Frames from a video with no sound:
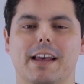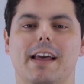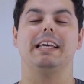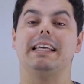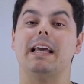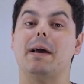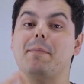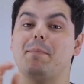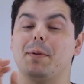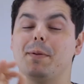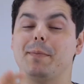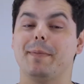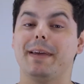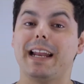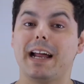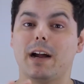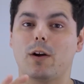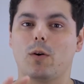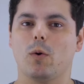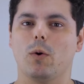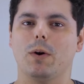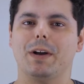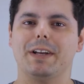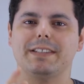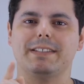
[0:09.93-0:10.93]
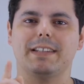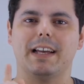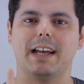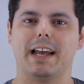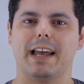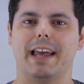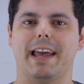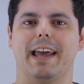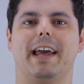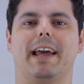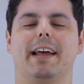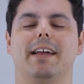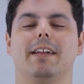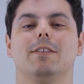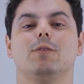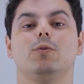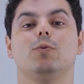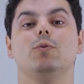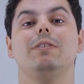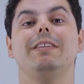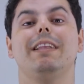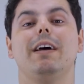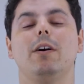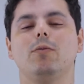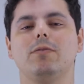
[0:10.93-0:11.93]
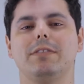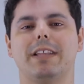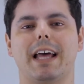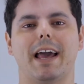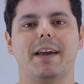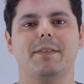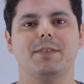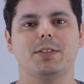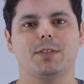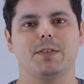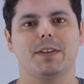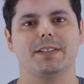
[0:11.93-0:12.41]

E a primeira coisa é, tu não deves